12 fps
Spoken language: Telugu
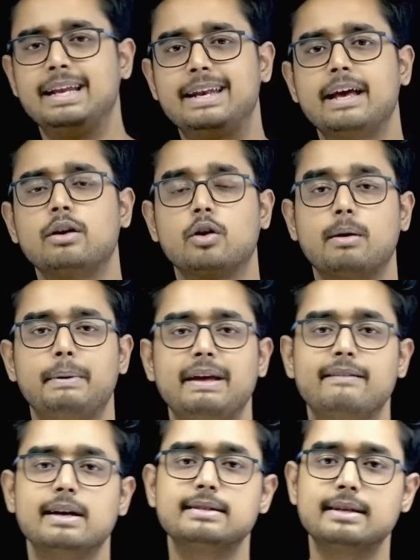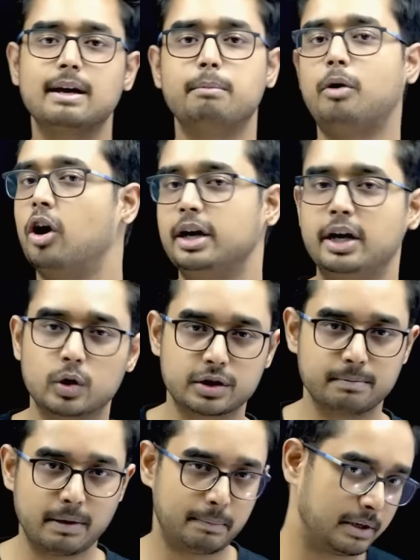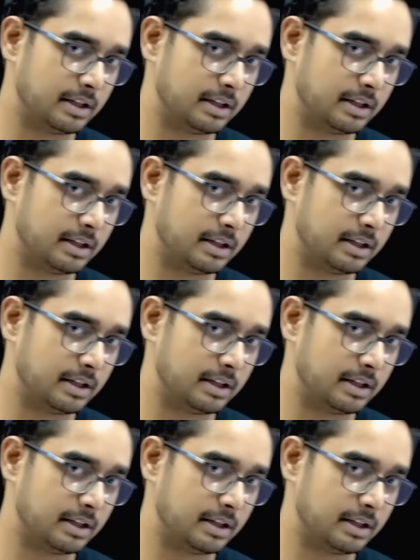నేను ఒక ప్రీవియస్ ఇయర్ బాటనీ క్వశ్చన్ పేపర్